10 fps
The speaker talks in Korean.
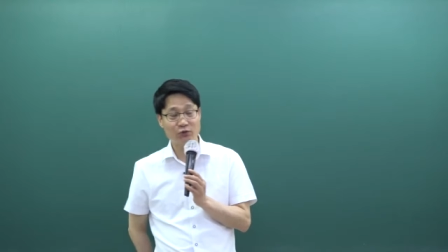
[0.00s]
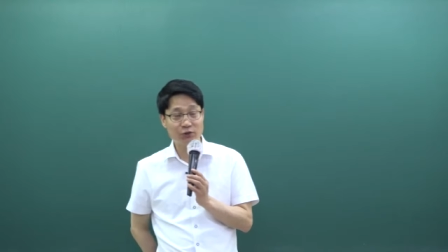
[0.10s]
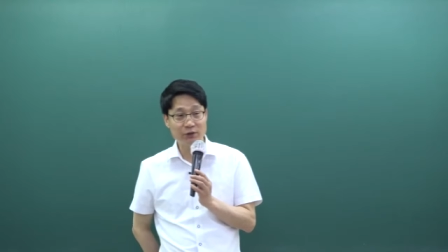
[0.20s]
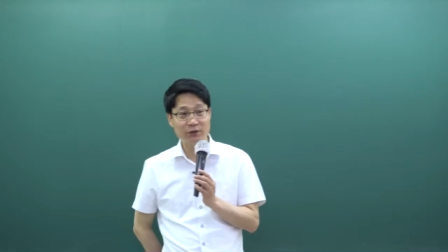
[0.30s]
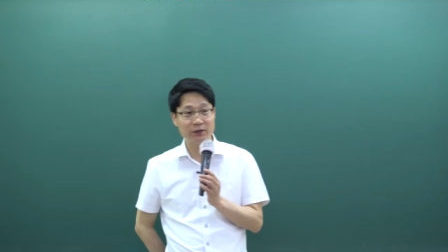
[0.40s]

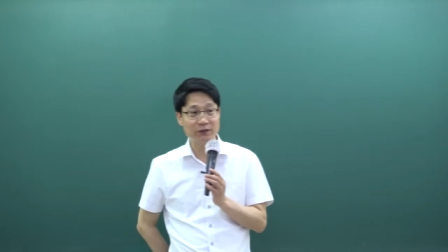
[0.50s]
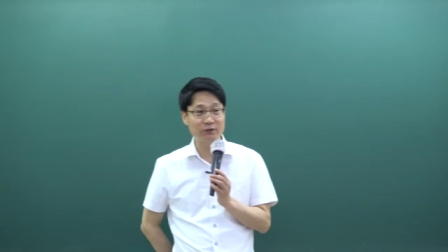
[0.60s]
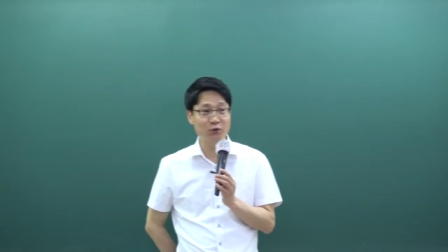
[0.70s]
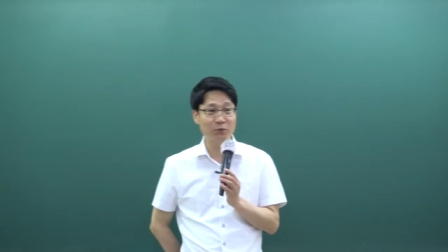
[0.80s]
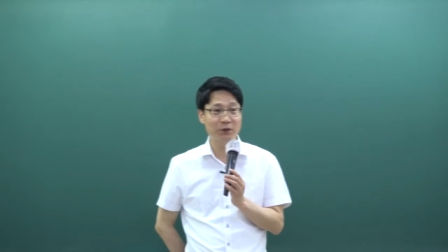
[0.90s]
취득세,
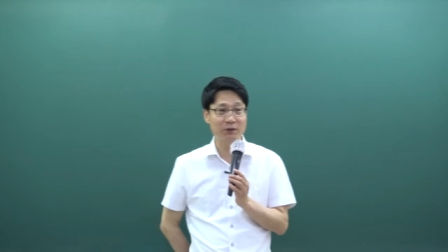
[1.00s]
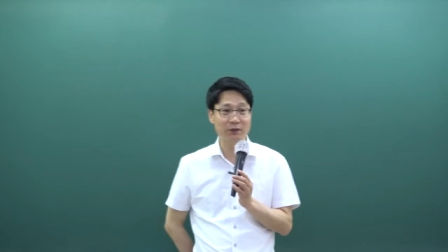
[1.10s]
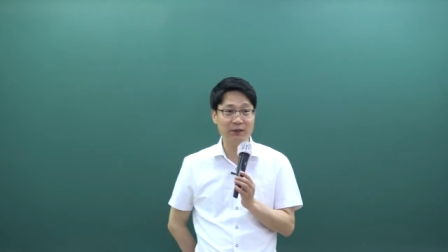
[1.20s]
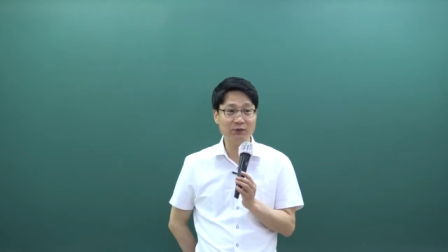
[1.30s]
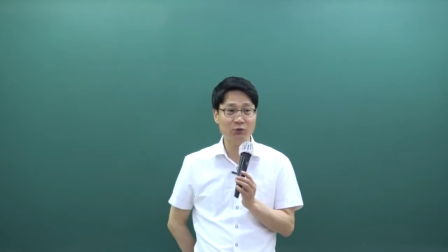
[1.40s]
등록면허세,
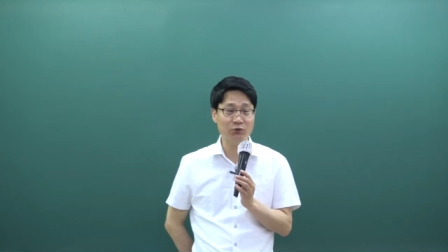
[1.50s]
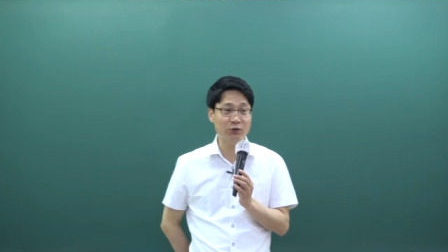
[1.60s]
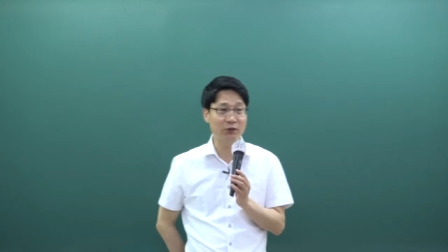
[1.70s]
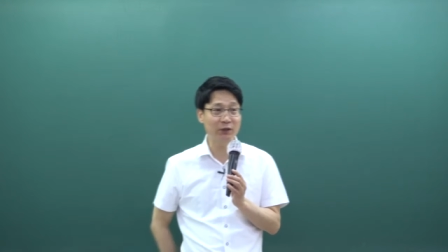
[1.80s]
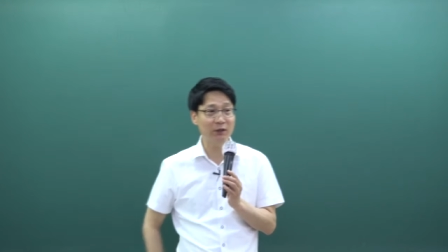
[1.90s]

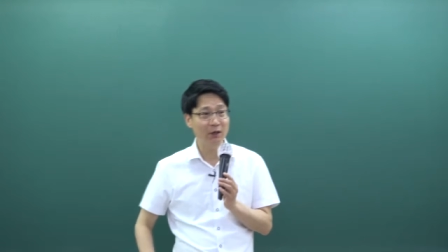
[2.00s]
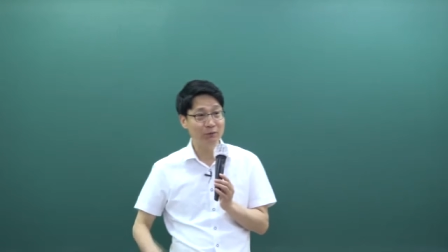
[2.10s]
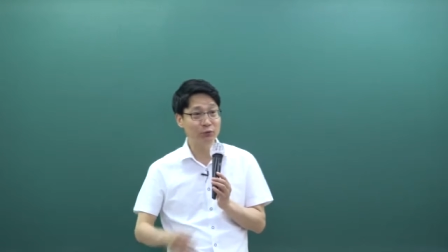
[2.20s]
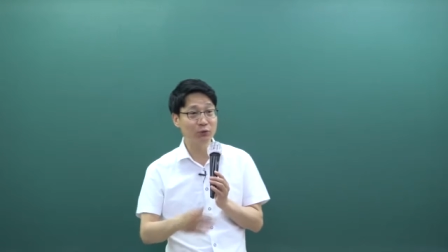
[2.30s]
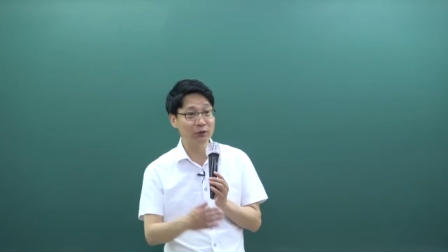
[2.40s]
상속증여세는
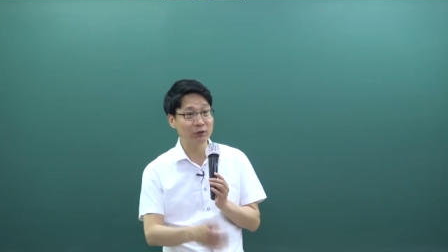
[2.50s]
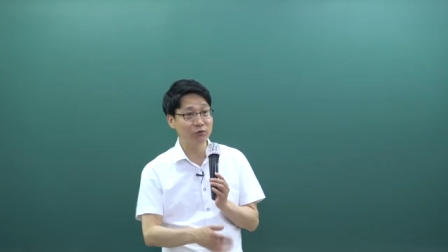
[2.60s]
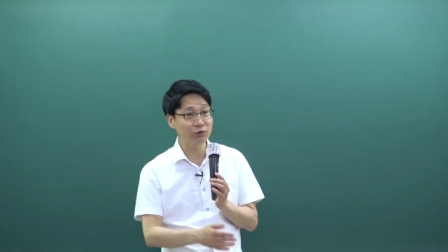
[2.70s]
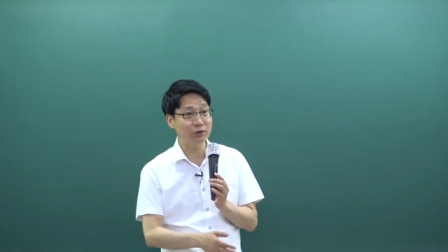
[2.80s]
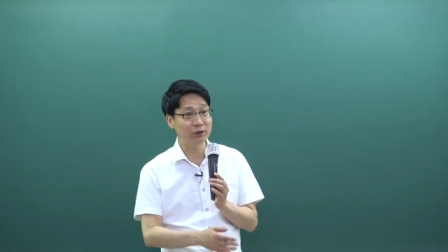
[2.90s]
부동산
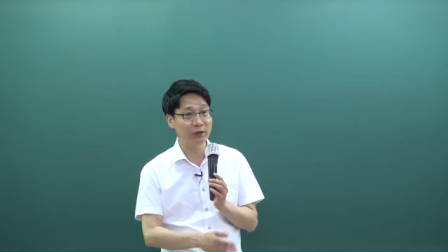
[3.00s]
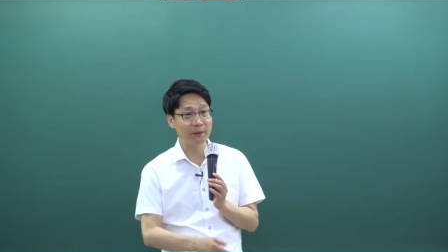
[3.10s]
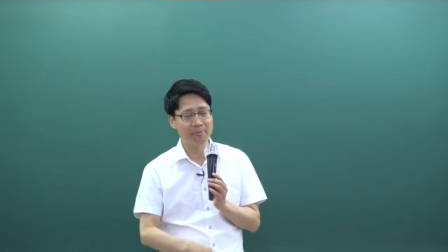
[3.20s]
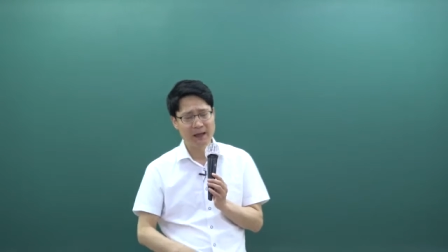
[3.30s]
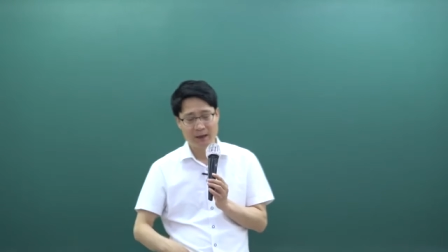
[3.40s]
취득시에
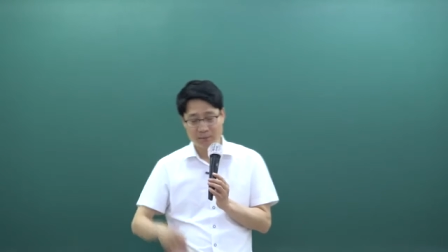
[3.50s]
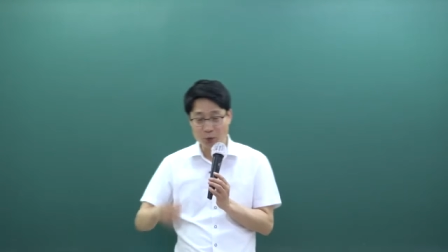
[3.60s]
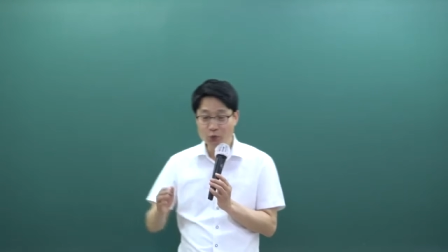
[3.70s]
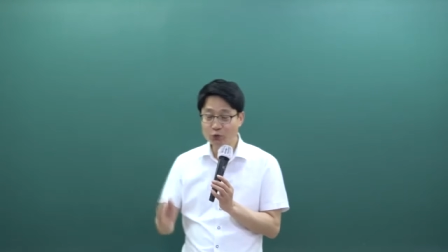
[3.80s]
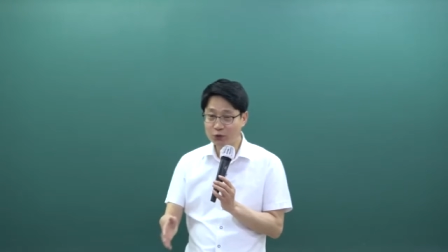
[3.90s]

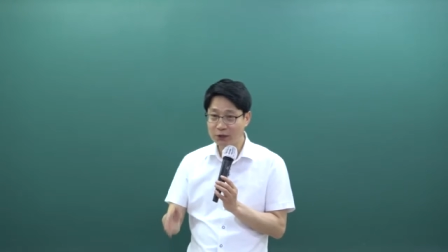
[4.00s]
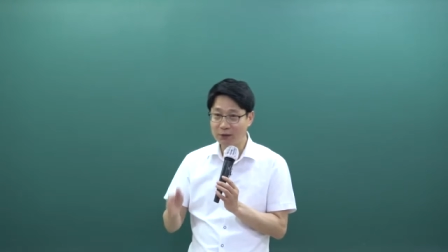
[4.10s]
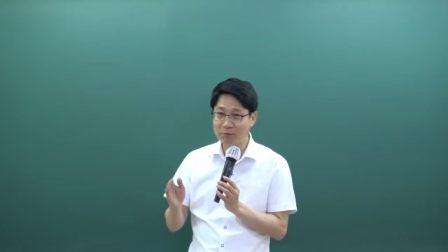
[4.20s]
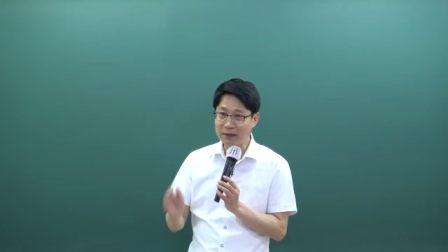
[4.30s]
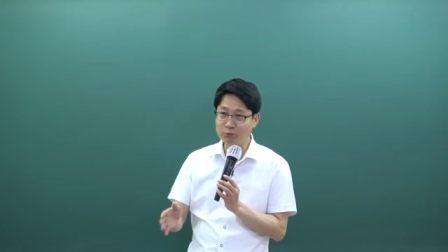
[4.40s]

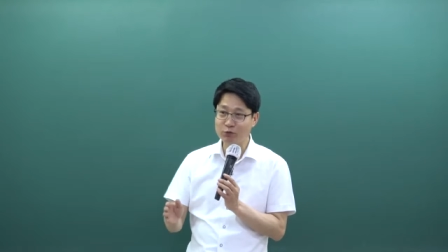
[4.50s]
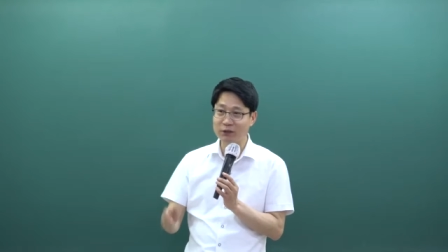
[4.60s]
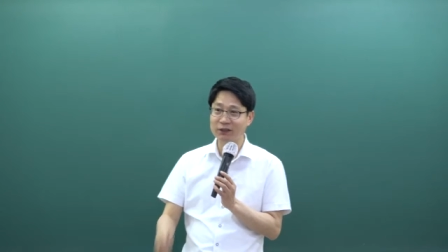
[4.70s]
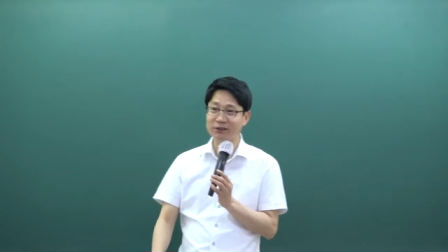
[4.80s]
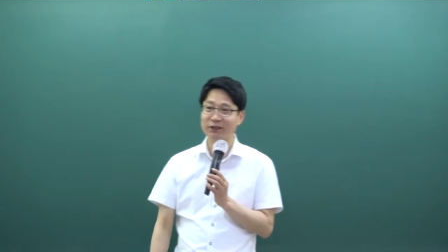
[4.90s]
보유시에만
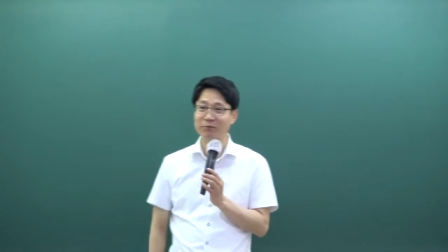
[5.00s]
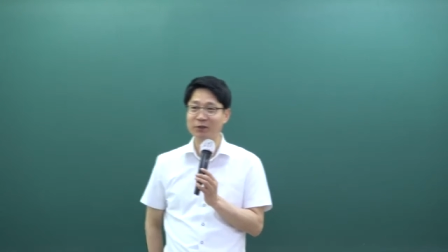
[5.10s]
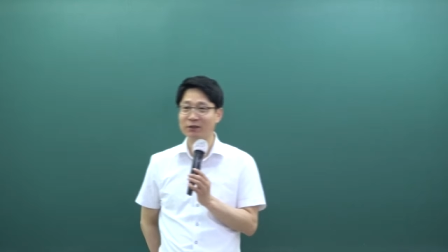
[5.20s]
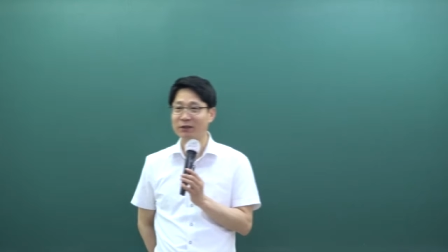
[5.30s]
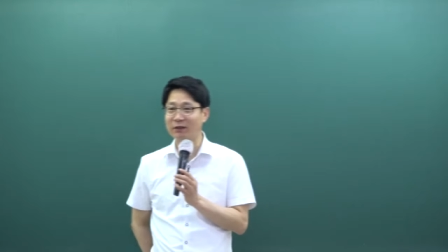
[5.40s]
부가되는 세금이
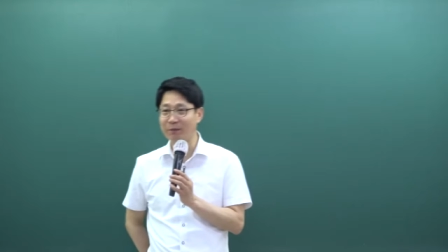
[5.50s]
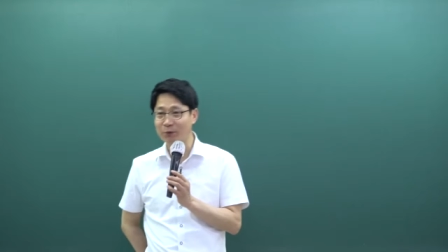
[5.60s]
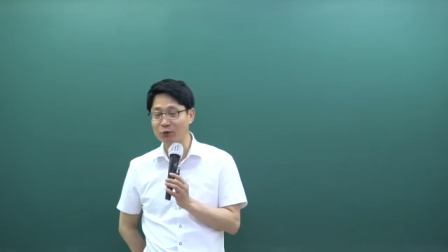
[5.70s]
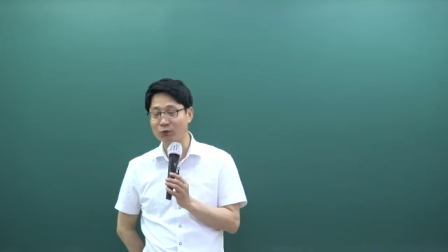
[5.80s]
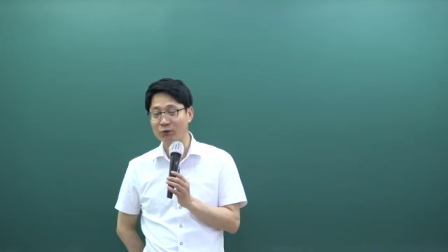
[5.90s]
있는데
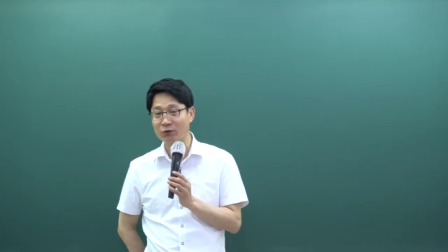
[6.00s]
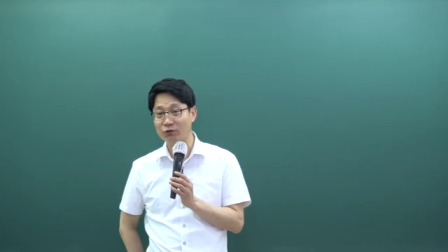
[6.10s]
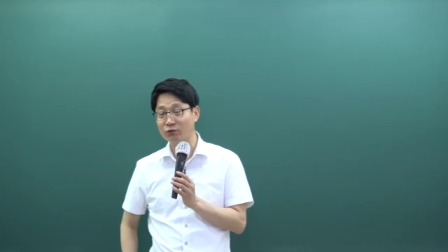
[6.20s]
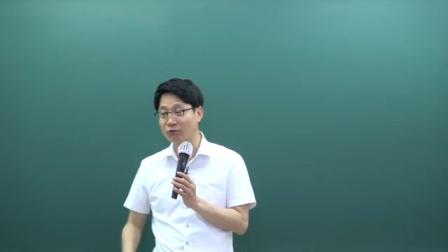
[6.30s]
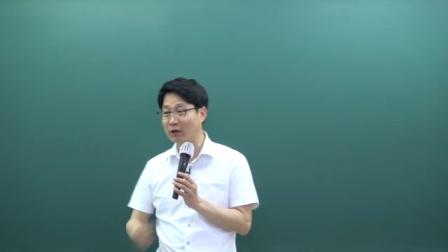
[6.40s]
대표적으로요.
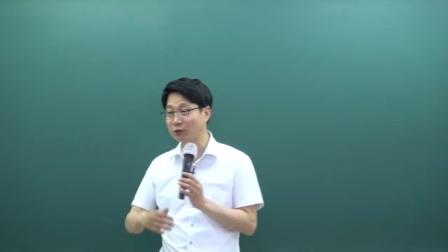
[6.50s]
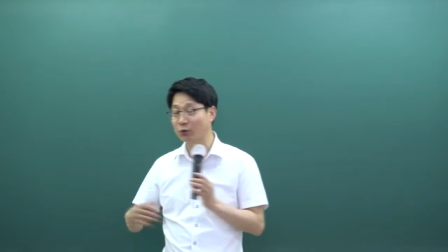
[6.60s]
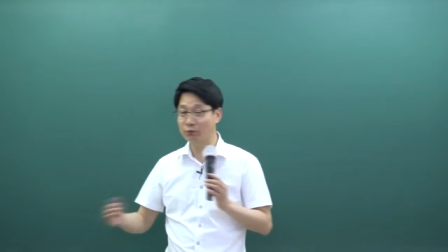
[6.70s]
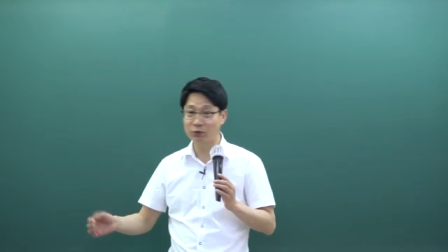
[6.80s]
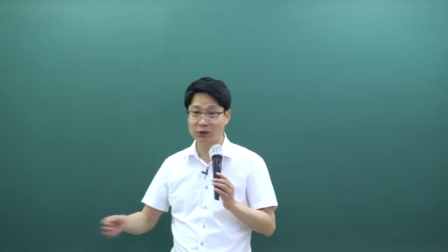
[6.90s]
취득과
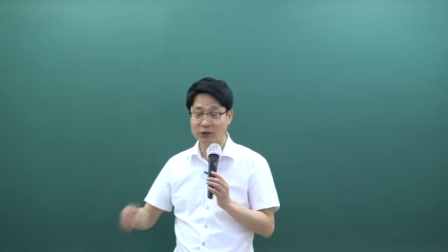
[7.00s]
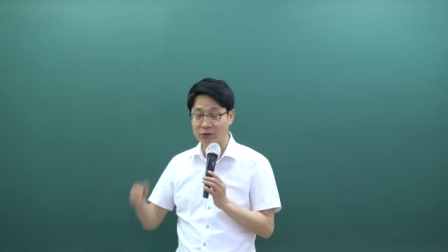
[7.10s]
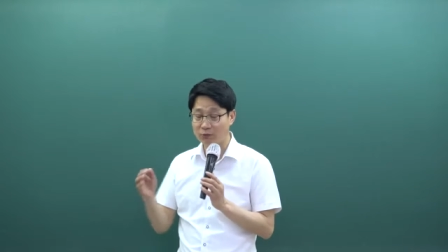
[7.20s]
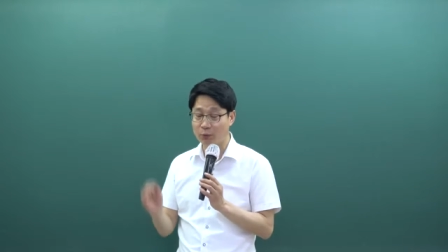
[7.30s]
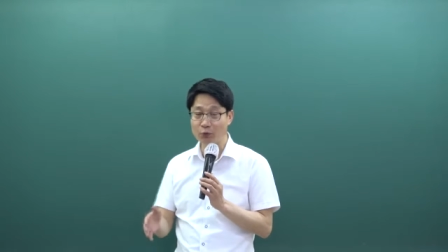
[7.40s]
양도에는 부과되지
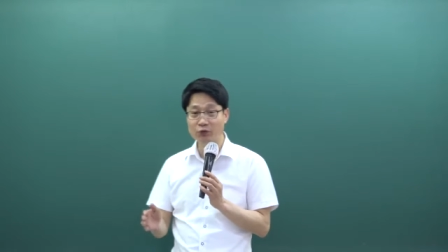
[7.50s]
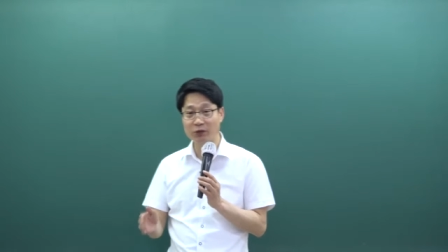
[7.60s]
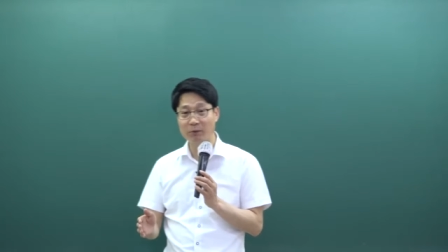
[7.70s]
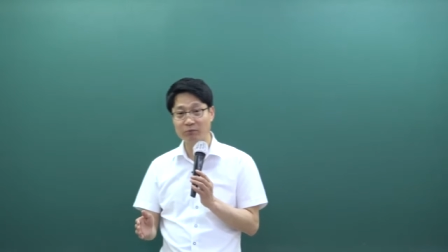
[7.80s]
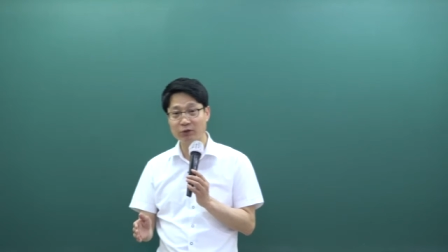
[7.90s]
않고
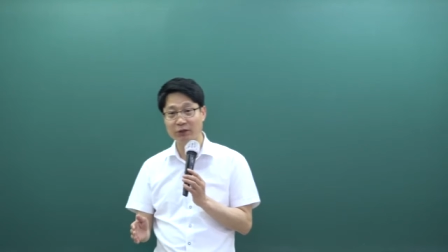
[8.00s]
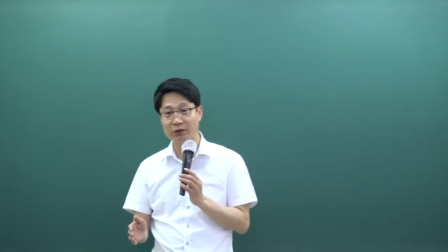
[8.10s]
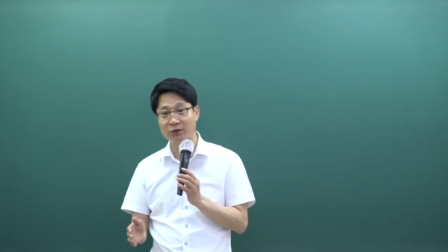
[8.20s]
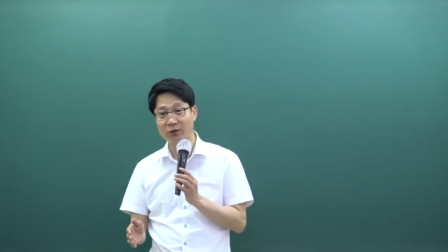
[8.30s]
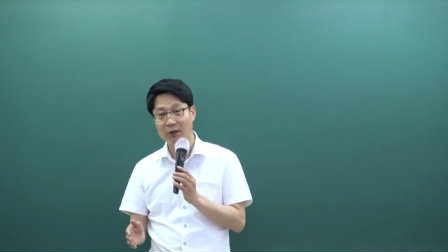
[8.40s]
보유시에만
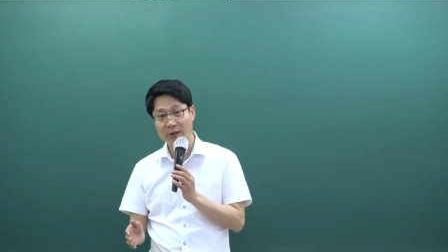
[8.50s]
부과되는 거.